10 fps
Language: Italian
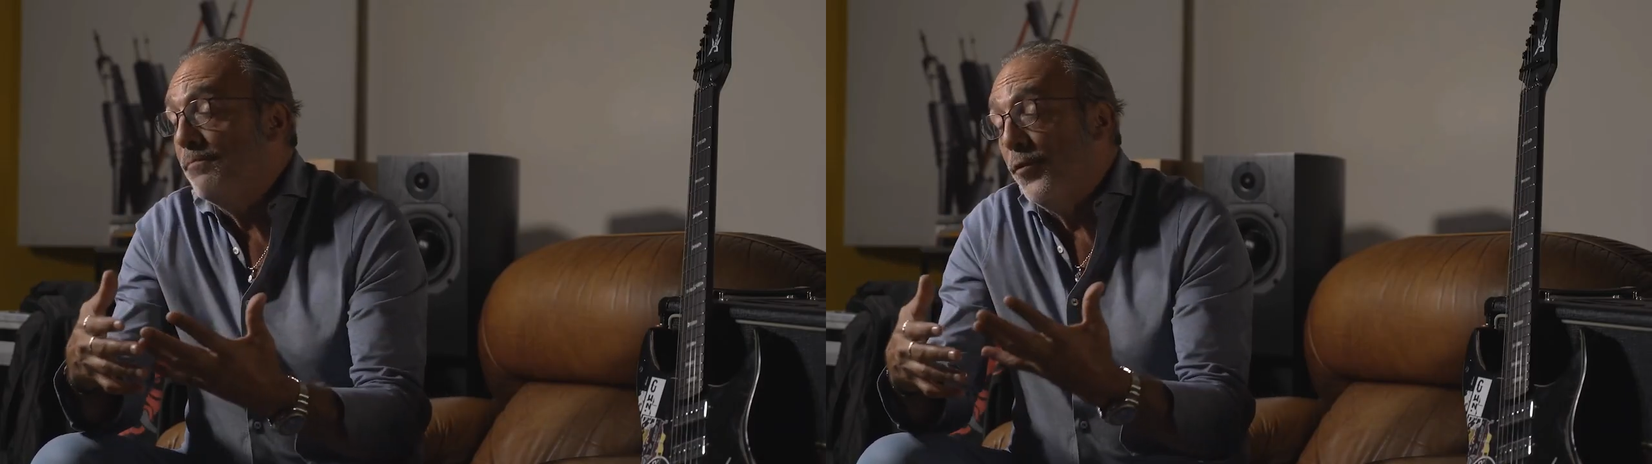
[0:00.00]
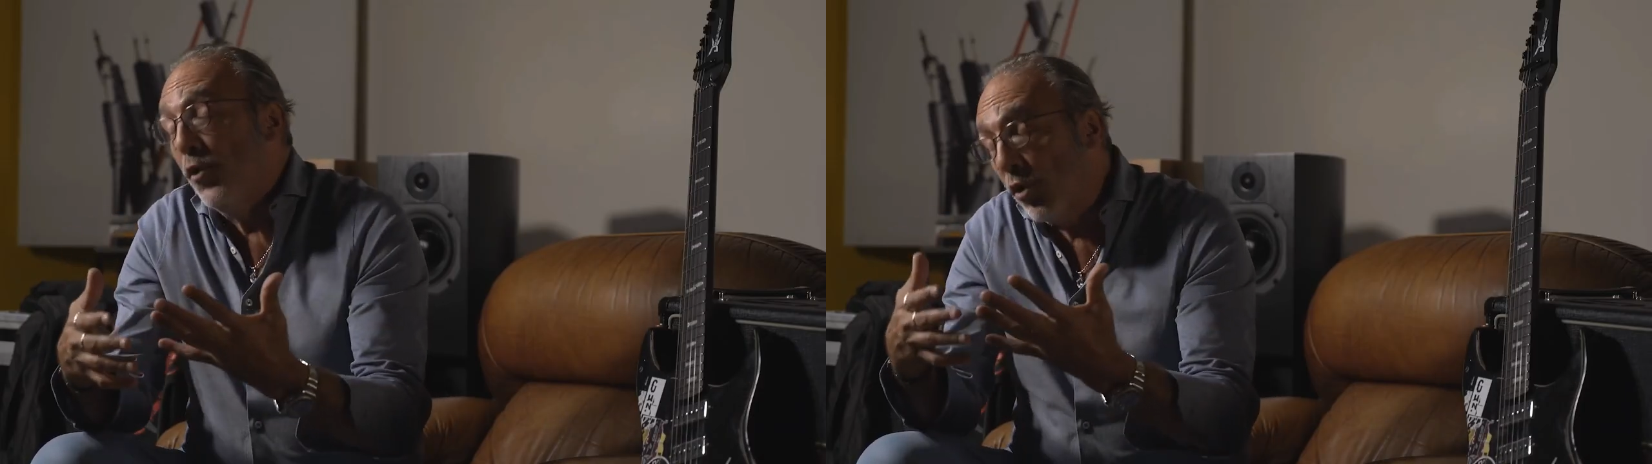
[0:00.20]

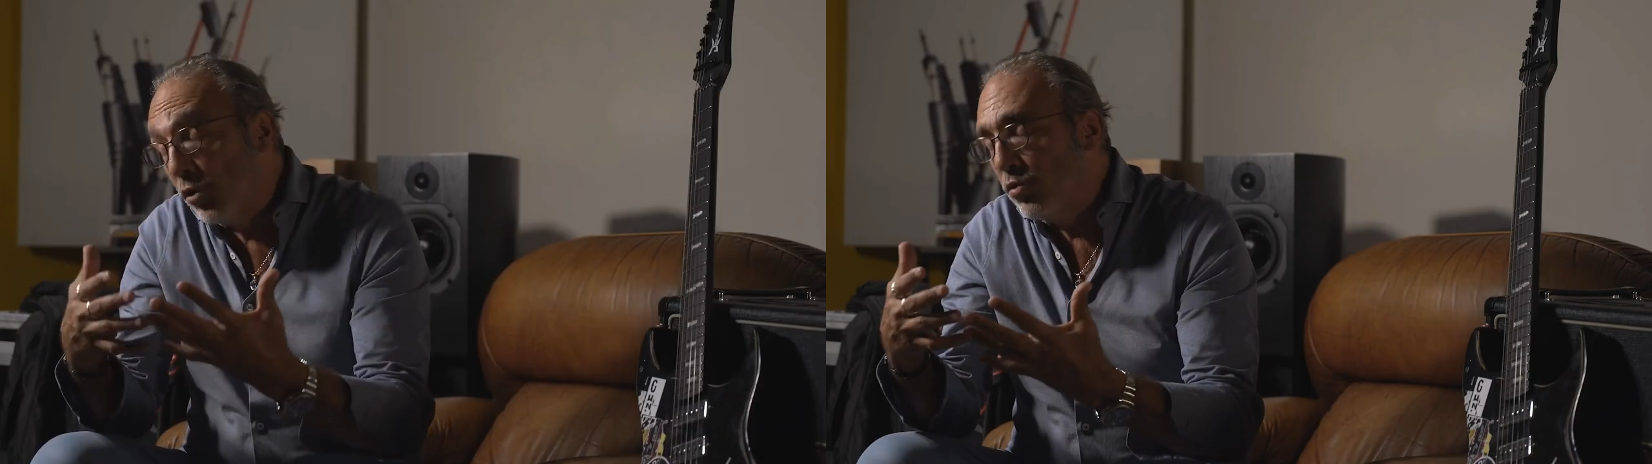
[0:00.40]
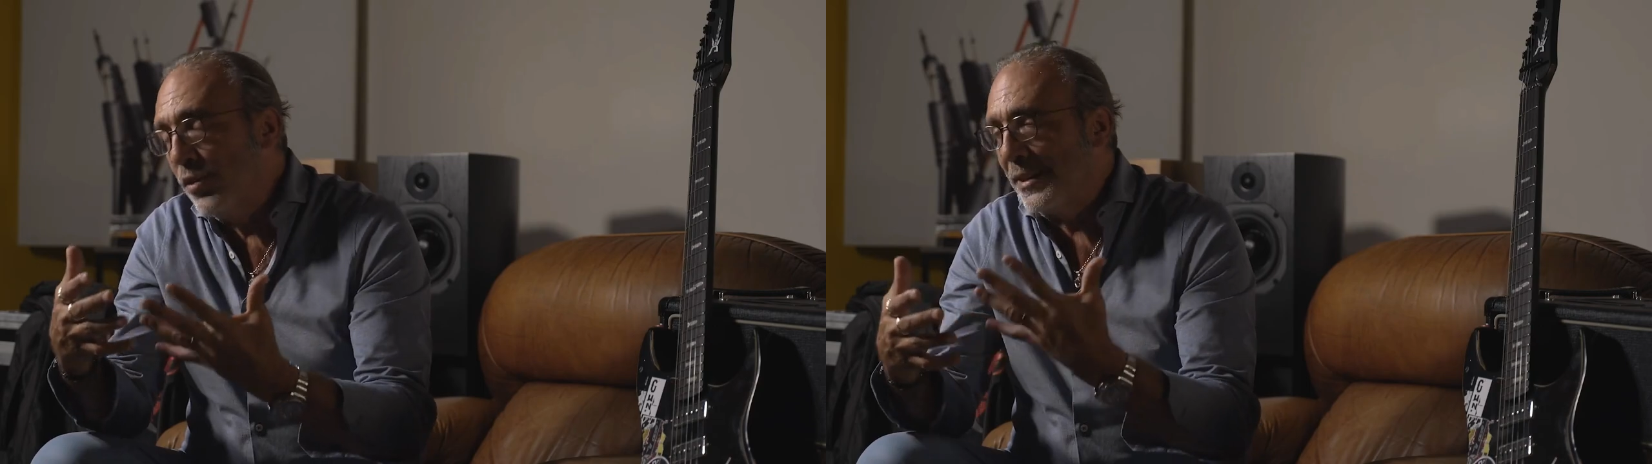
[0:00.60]

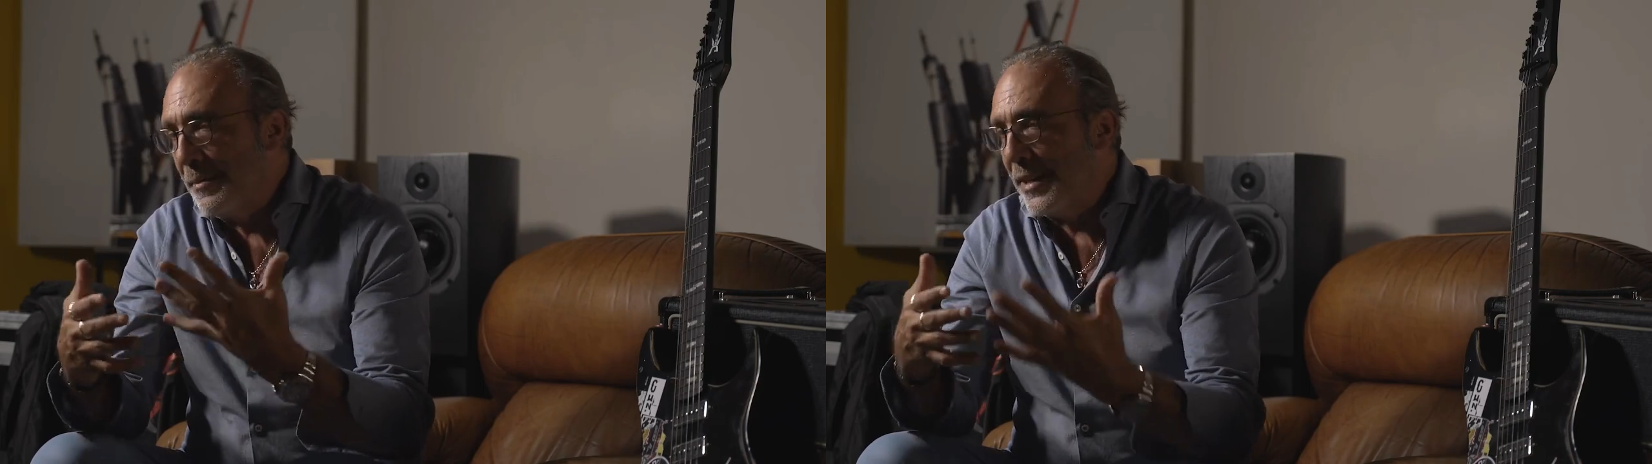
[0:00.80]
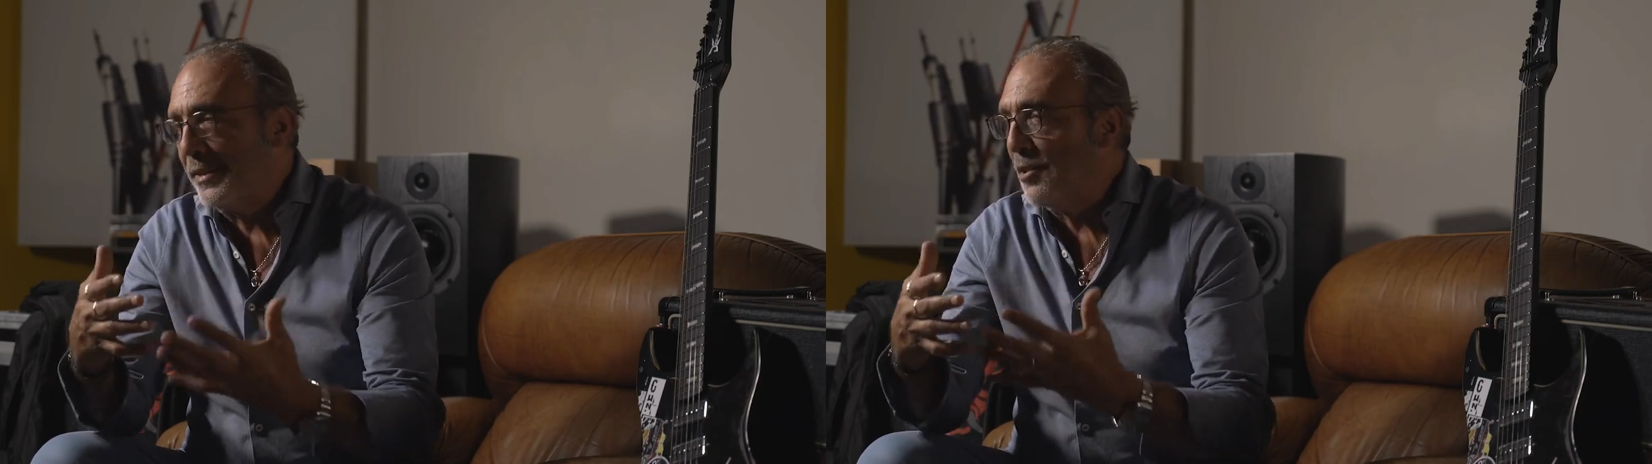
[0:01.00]

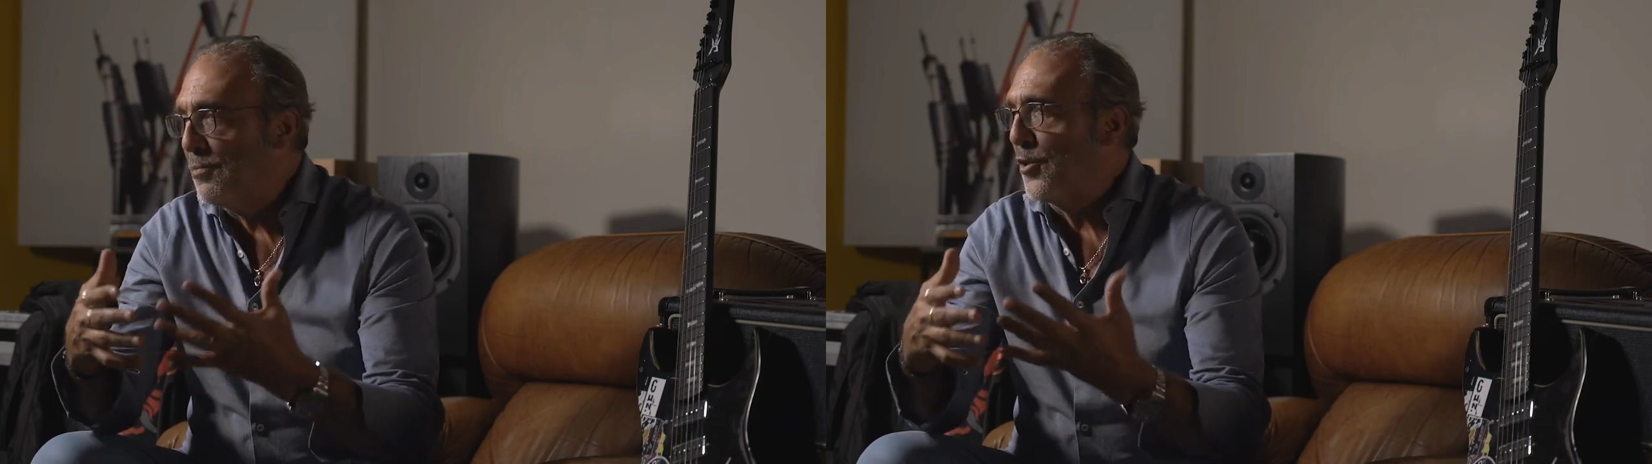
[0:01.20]
Fortunatamente un